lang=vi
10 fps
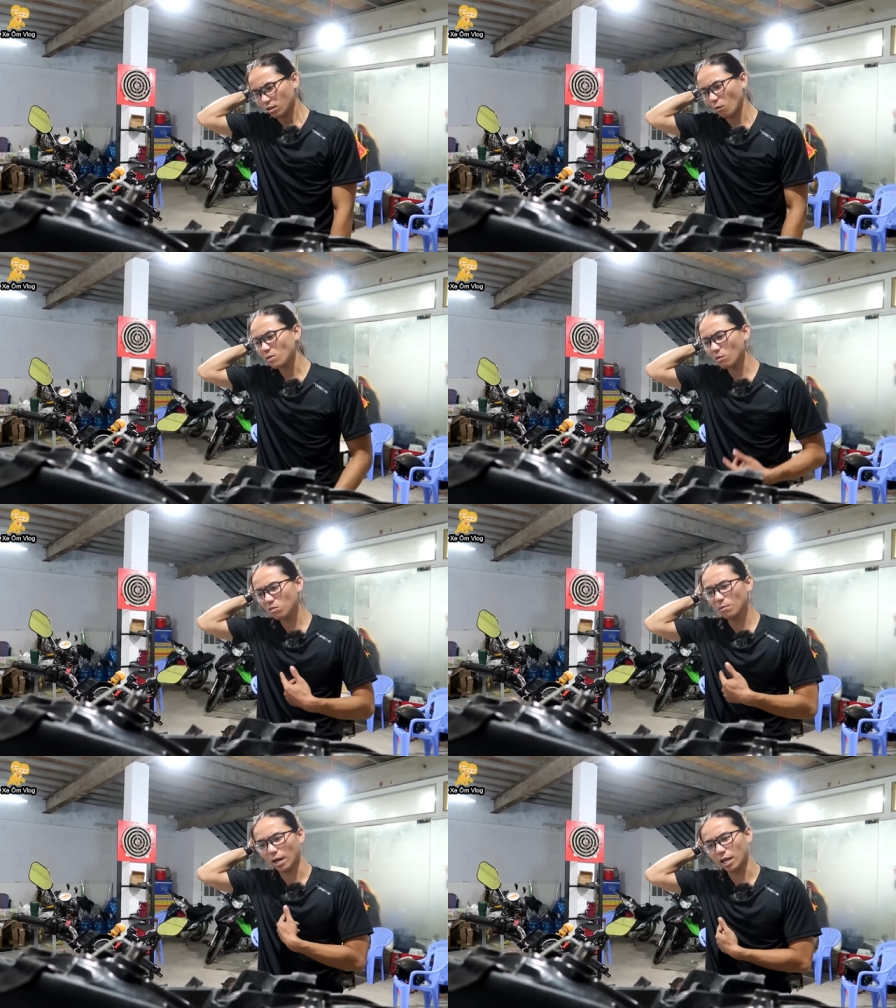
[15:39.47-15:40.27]
cũng giống
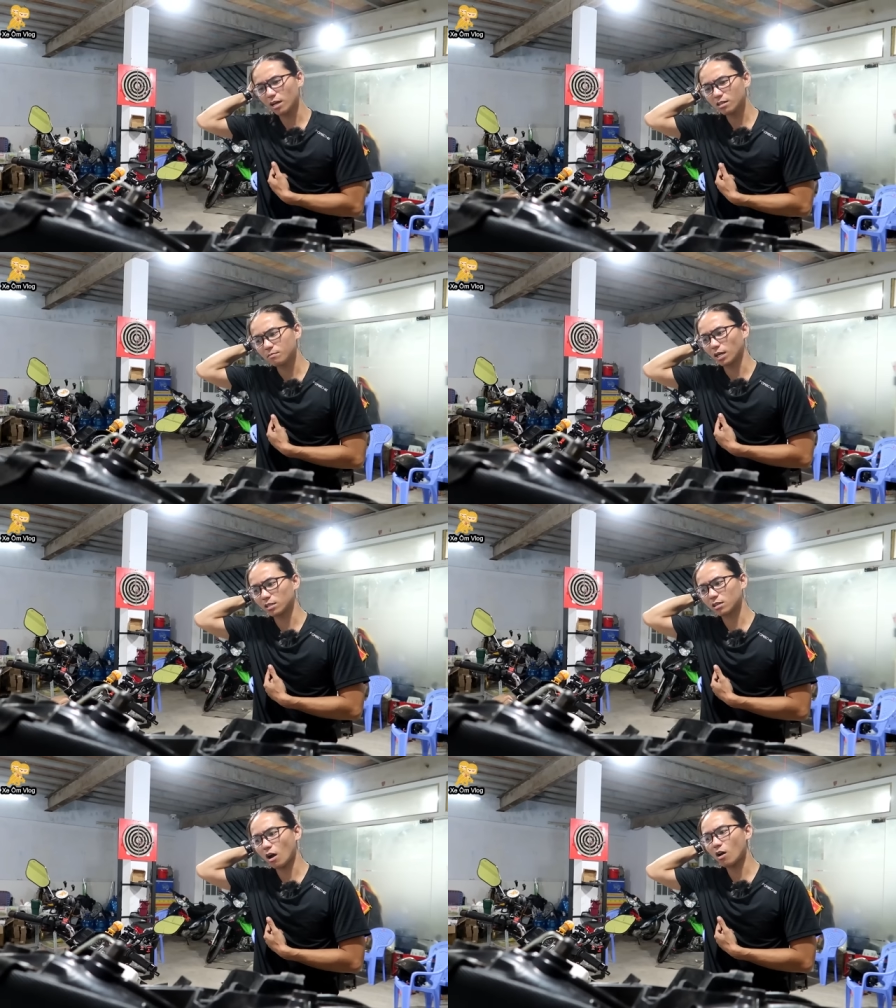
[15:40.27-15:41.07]
như mình á
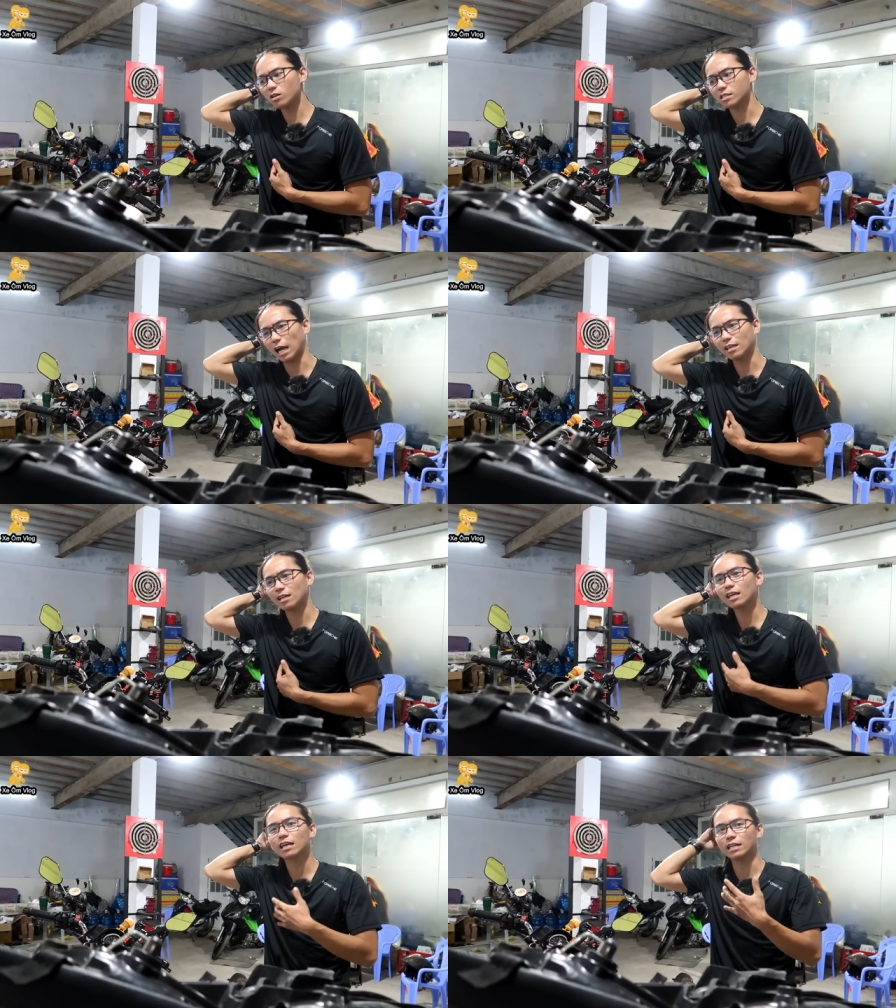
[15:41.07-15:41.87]
mình có sẵn
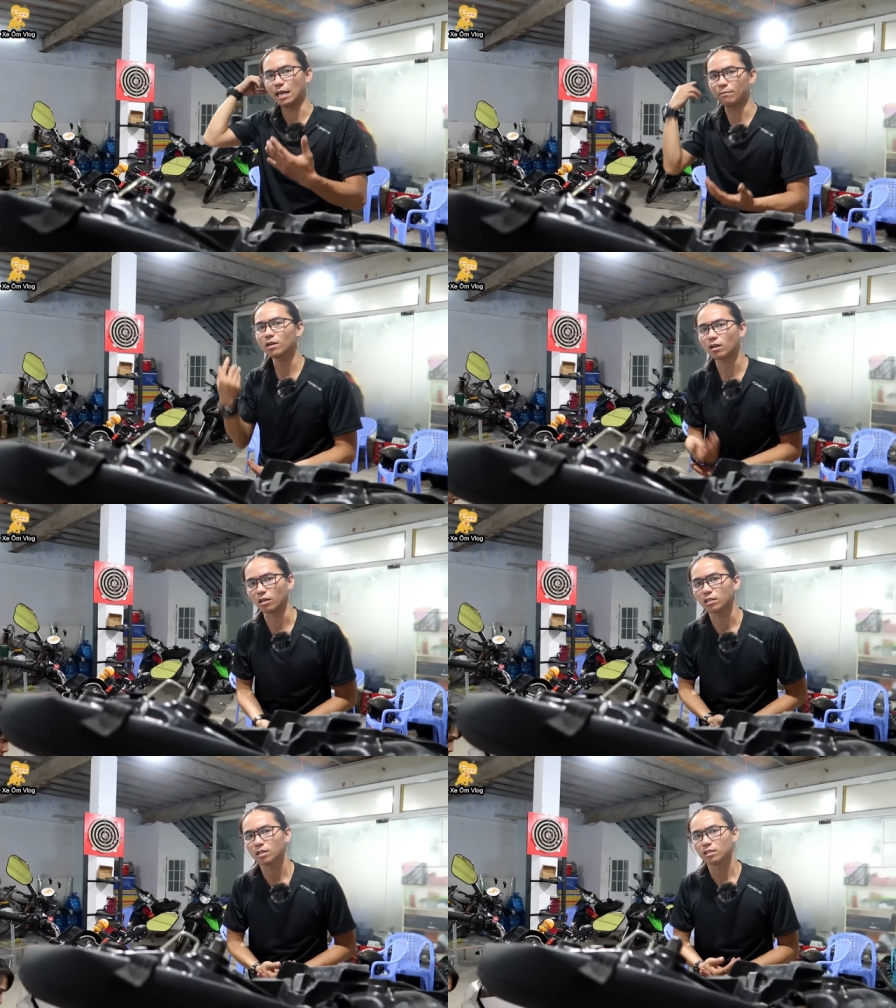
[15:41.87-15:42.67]
những cái kinh nghiệm đó
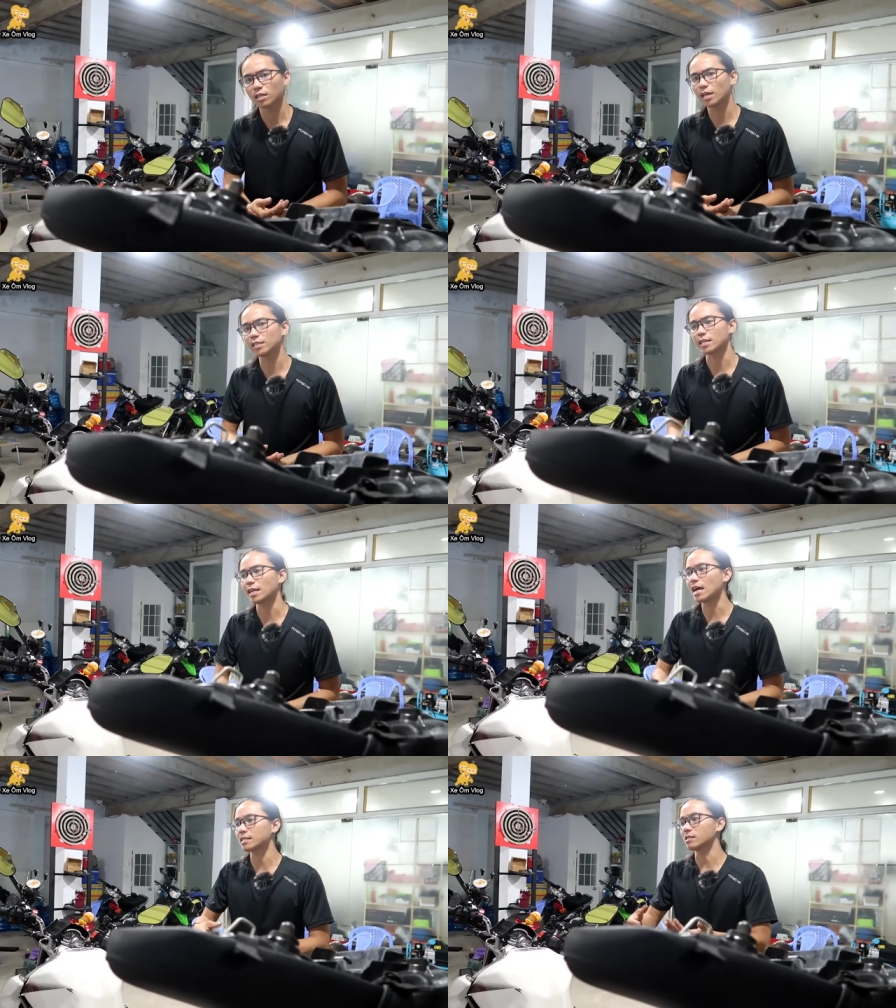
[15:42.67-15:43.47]
rồi thì khi
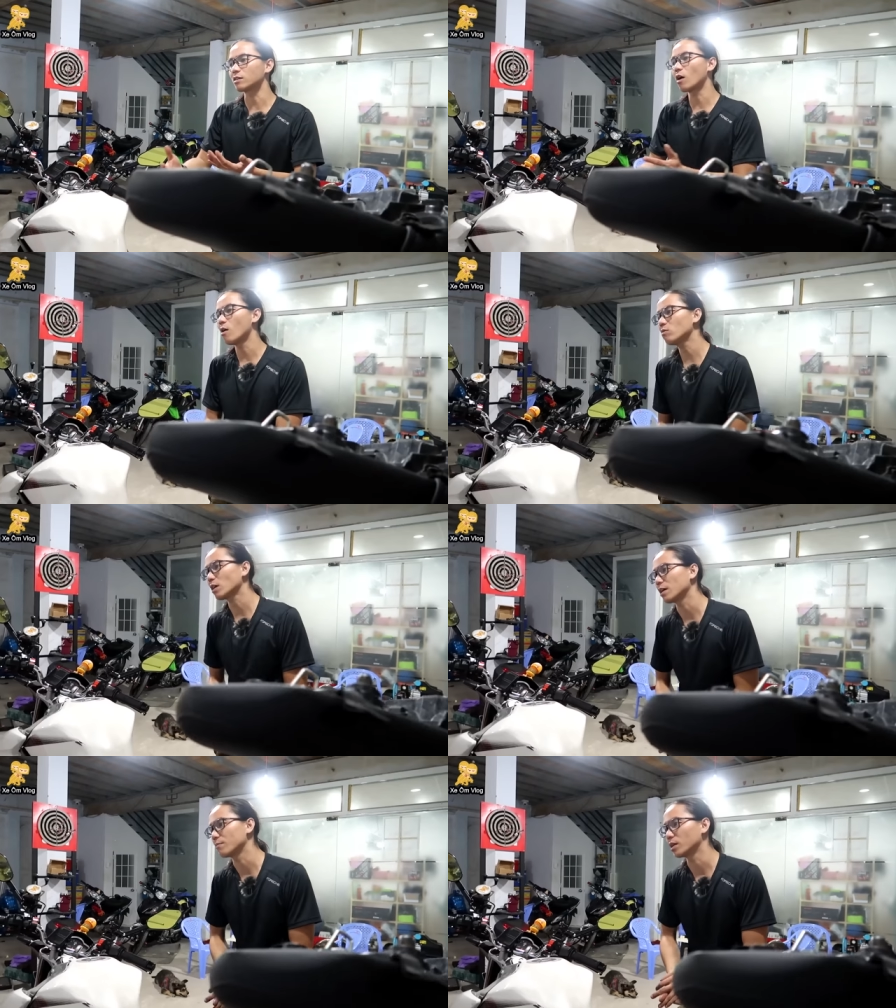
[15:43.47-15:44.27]
xảy ra sự cố
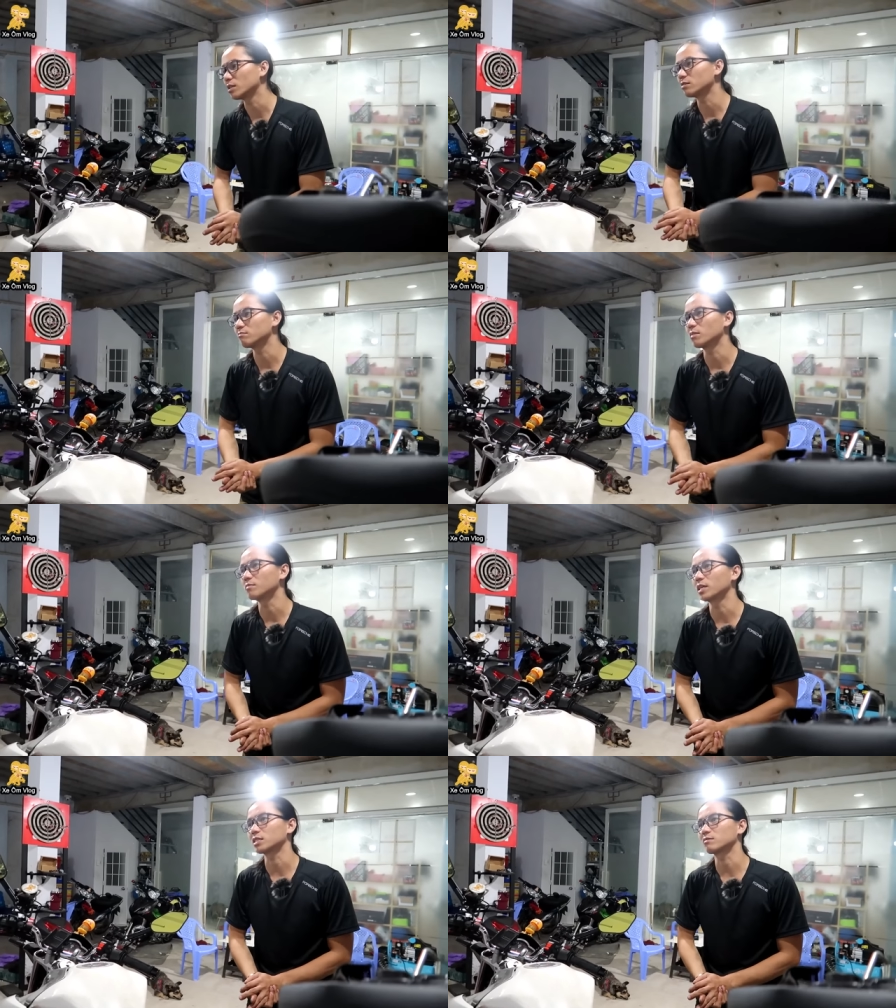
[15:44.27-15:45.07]
thì mình
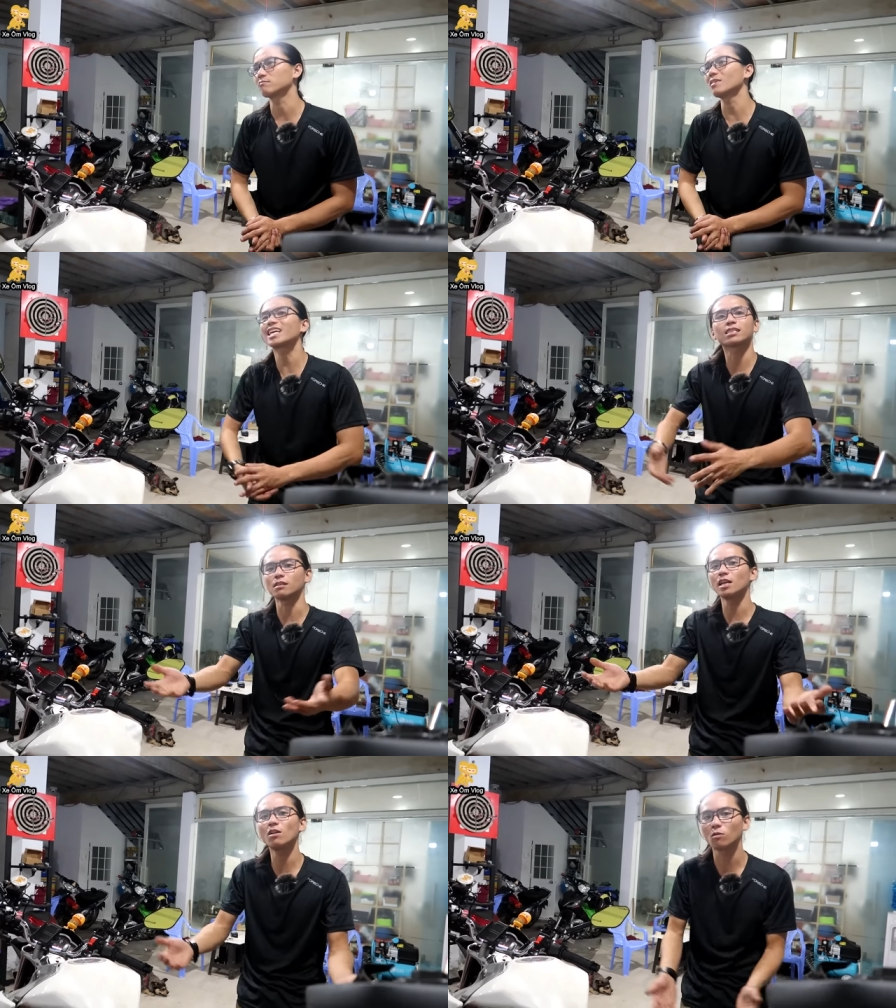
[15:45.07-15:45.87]
mình mình biết cách
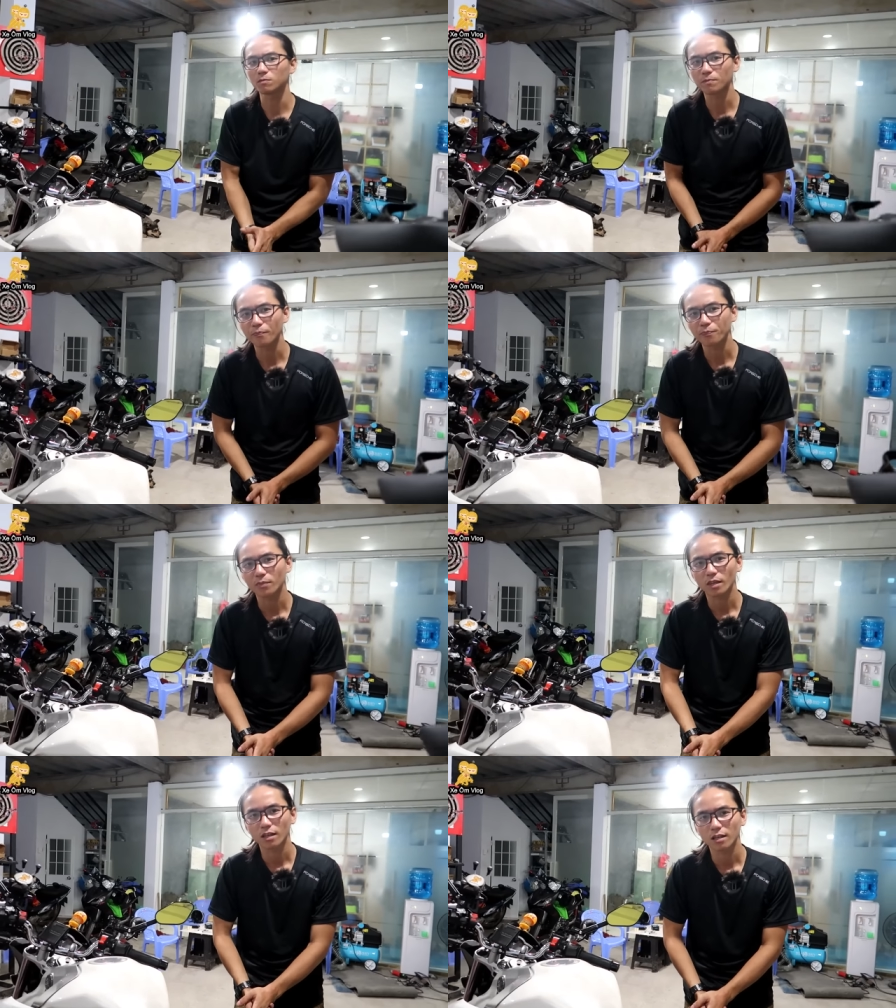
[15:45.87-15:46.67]
xử lý luôn
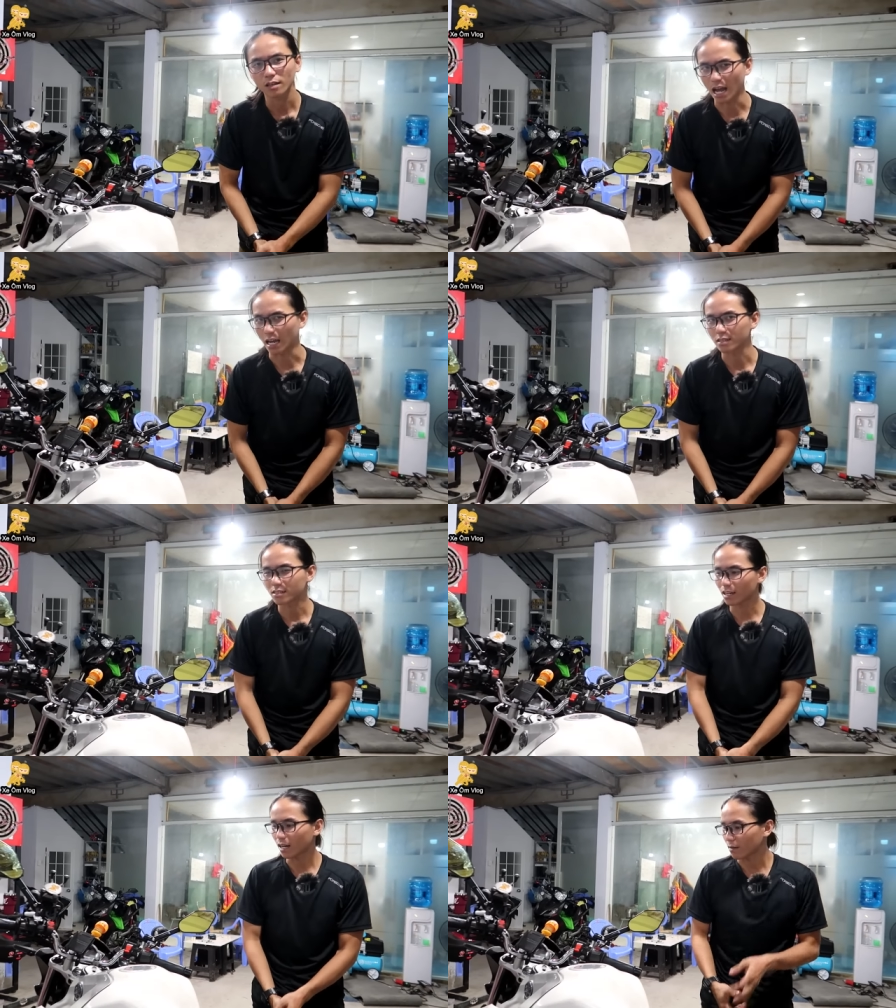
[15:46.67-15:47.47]
à
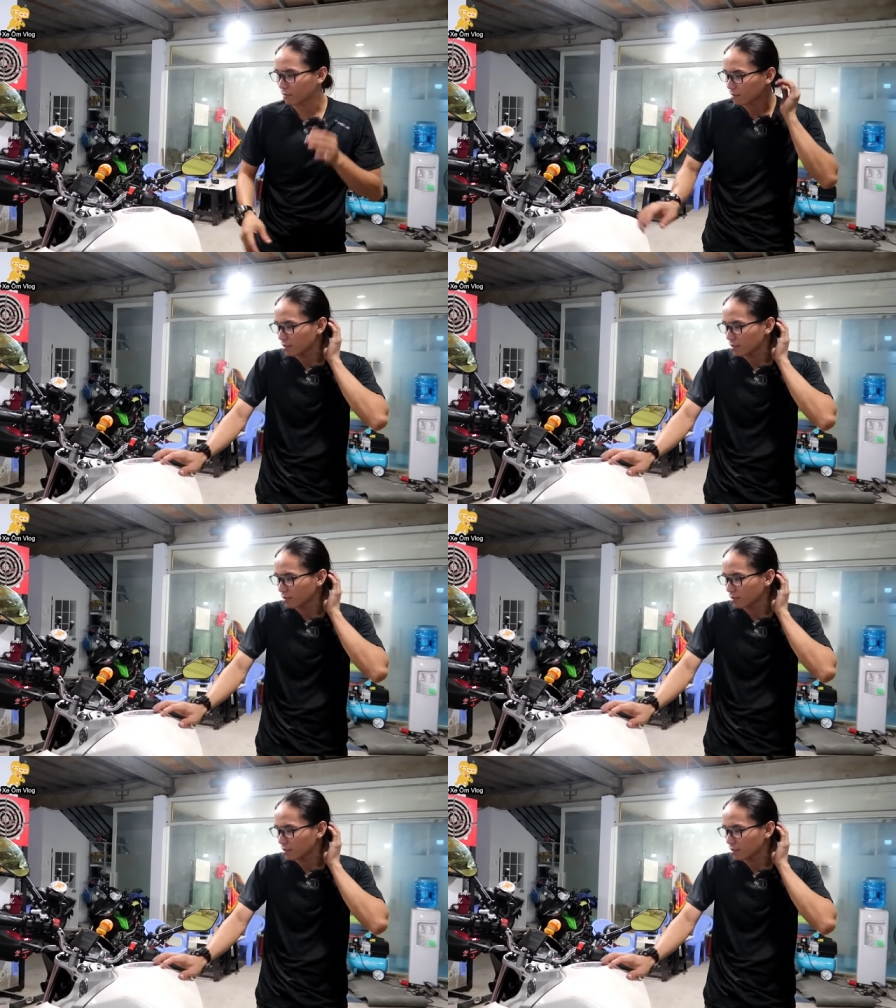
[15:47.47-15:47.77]
cho nên là